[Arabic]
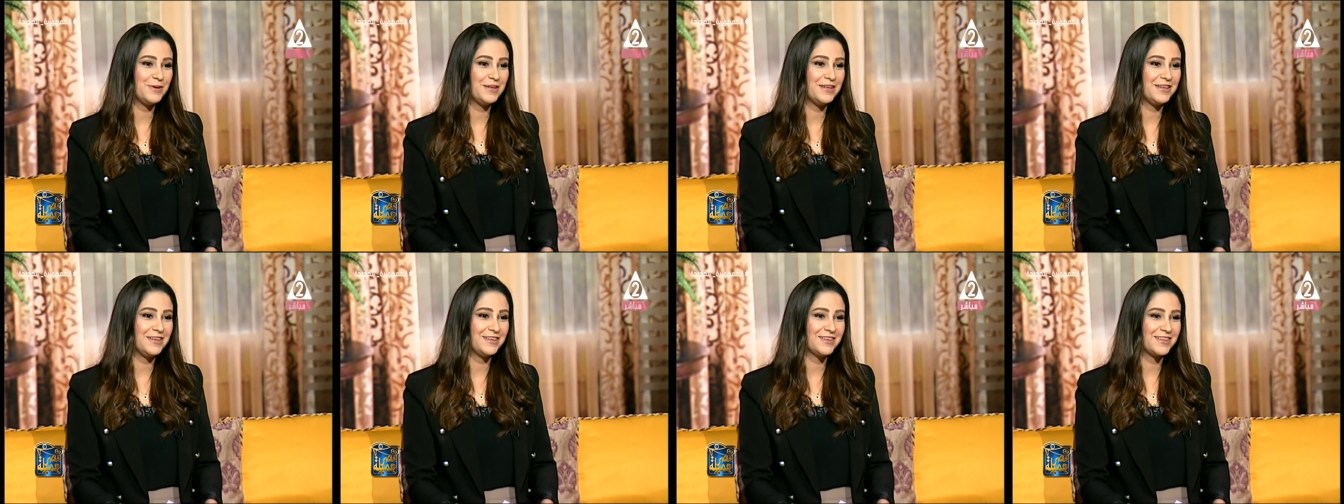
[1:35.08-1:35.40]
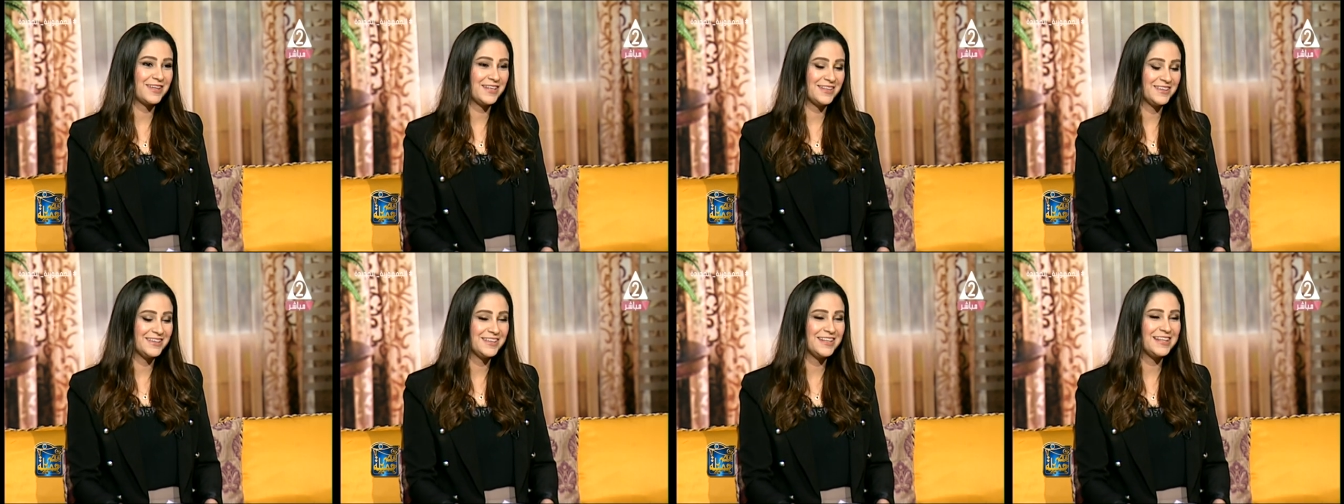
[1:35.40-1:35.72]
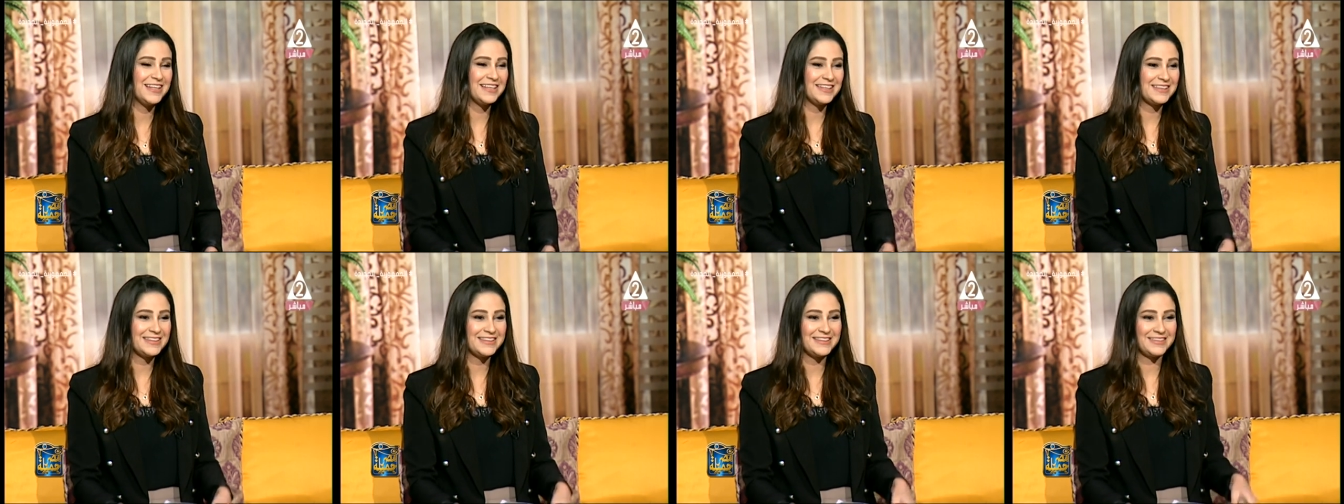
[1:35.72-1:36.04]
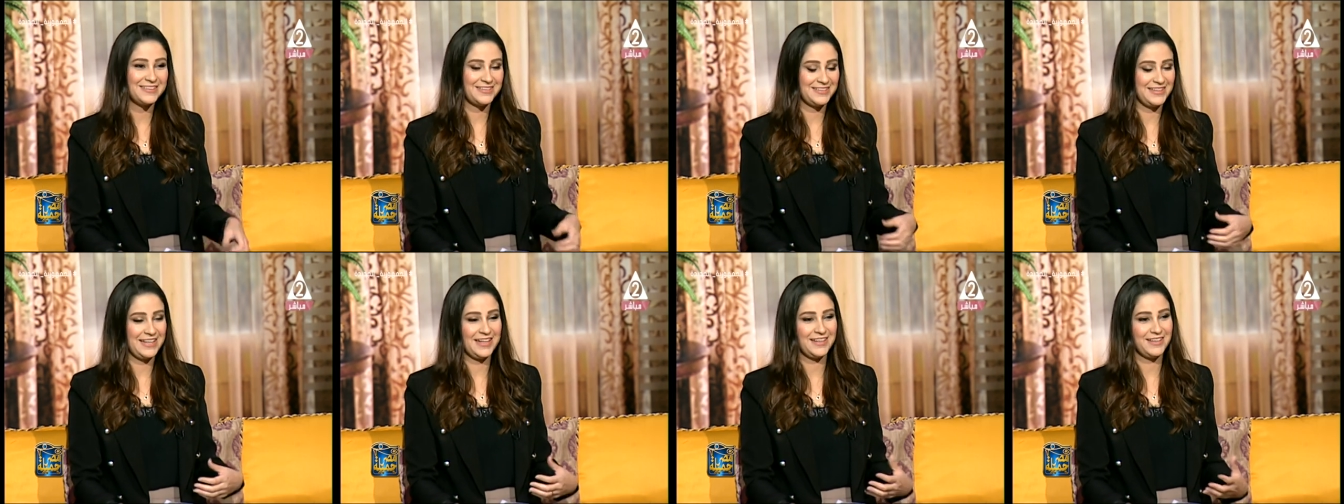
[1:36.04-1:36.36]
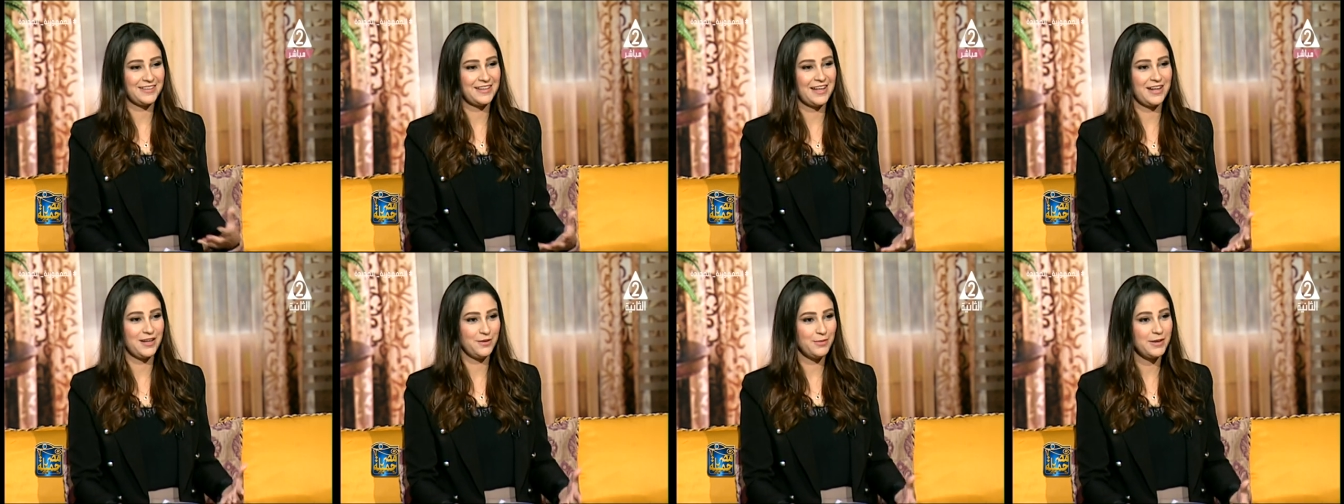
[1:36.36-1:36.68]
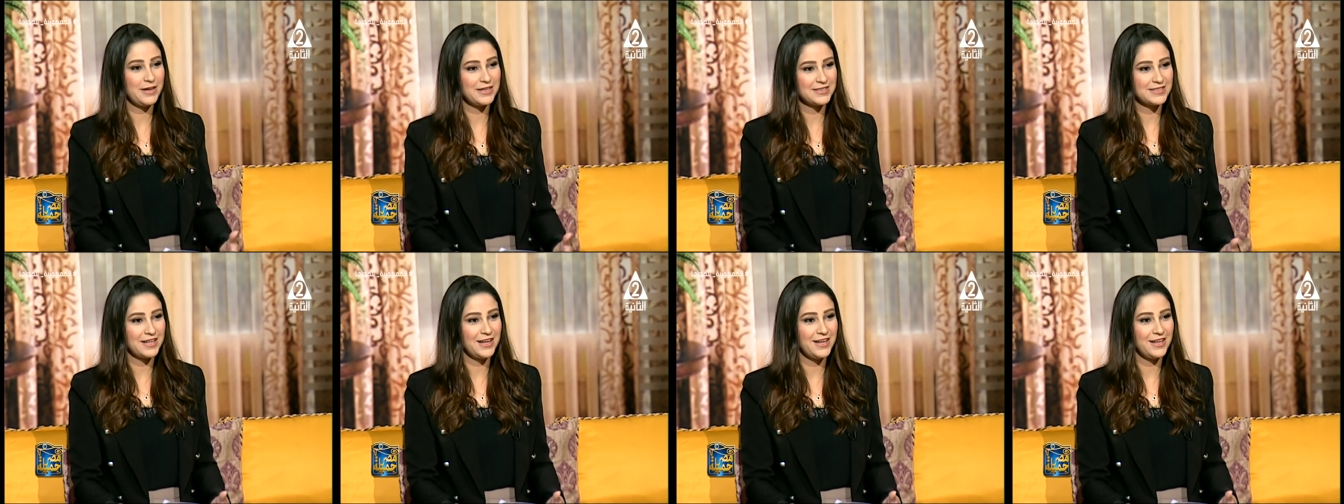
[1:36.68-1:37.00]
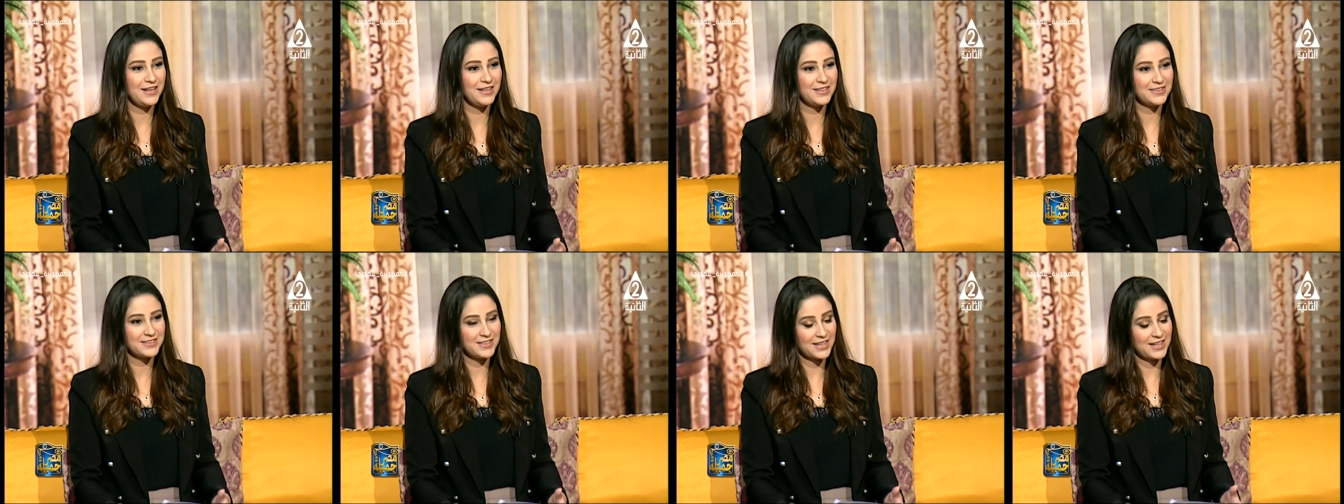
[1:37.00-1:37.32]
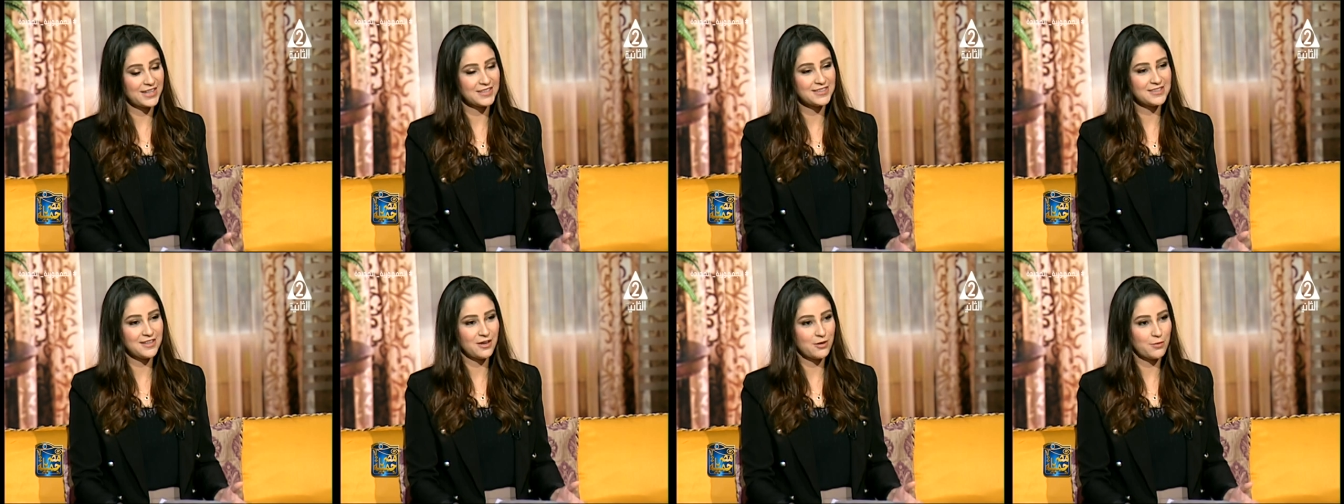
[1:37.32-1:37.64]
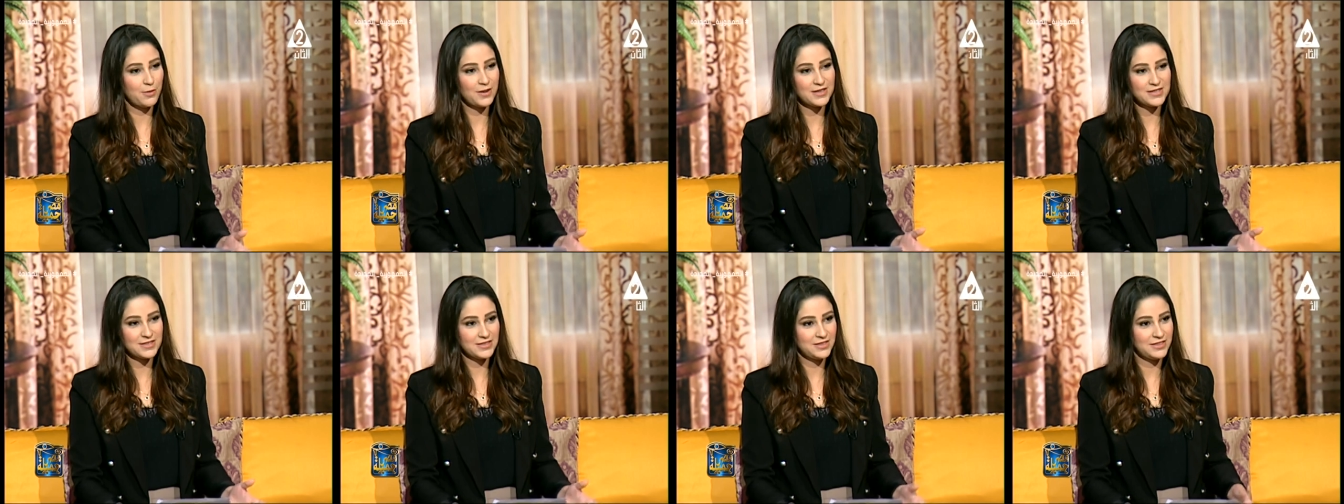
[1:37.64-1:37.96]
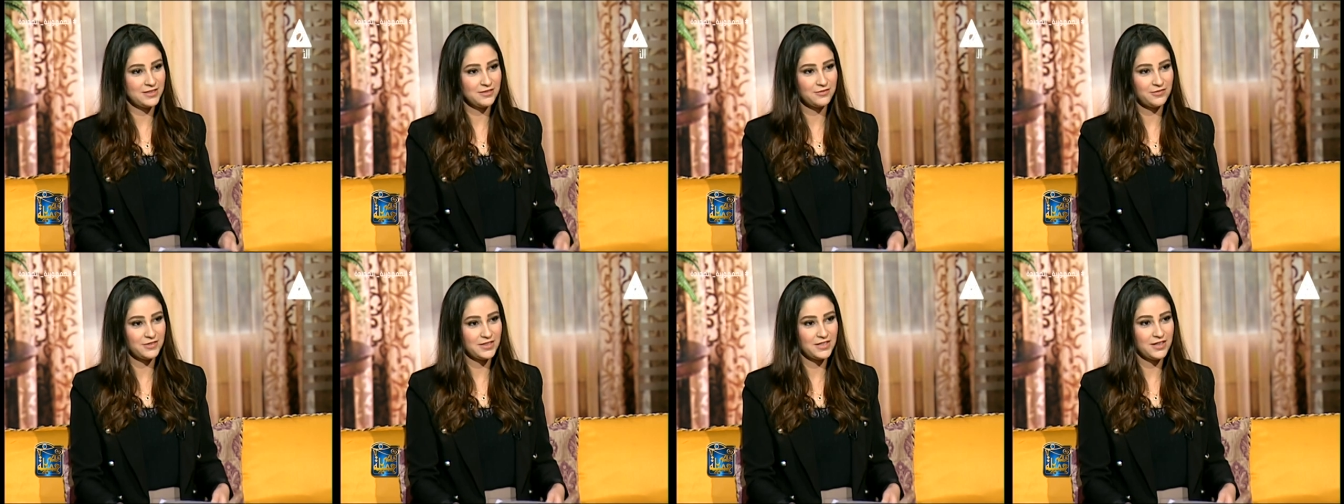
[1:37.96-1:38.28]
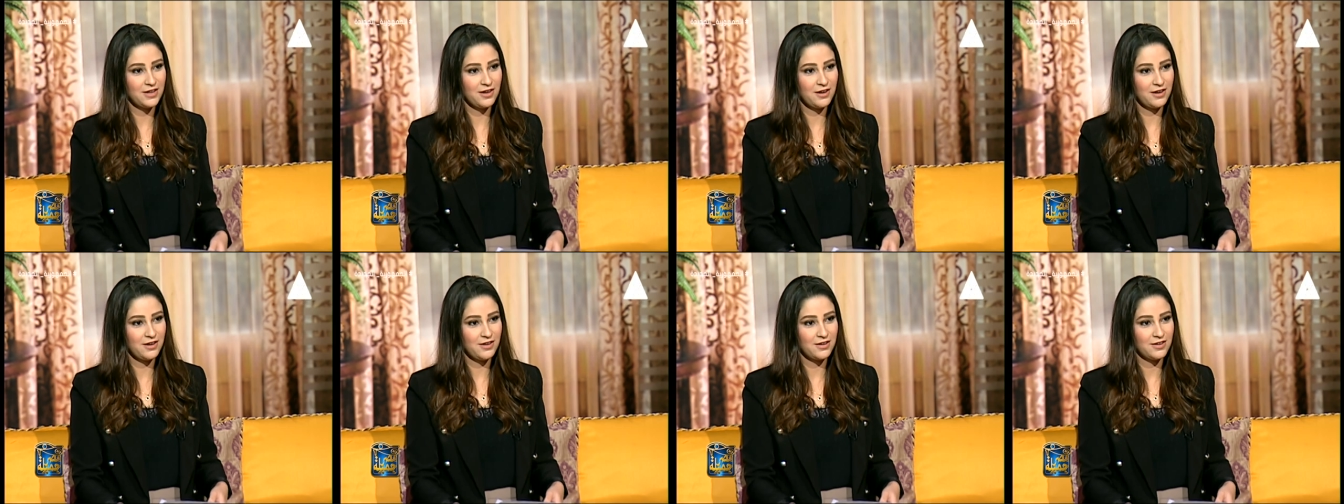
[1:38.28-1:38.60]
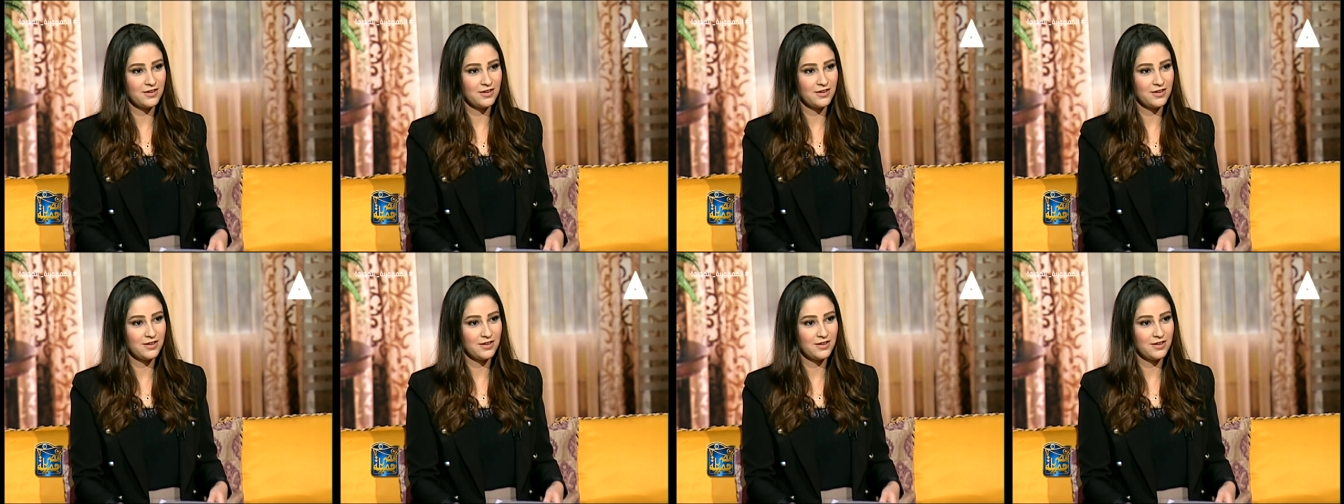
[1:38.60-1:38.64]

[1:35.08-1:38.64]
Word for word: طب كان يعني تعليمها سهل انت اخذتي اربع سنين فيها آه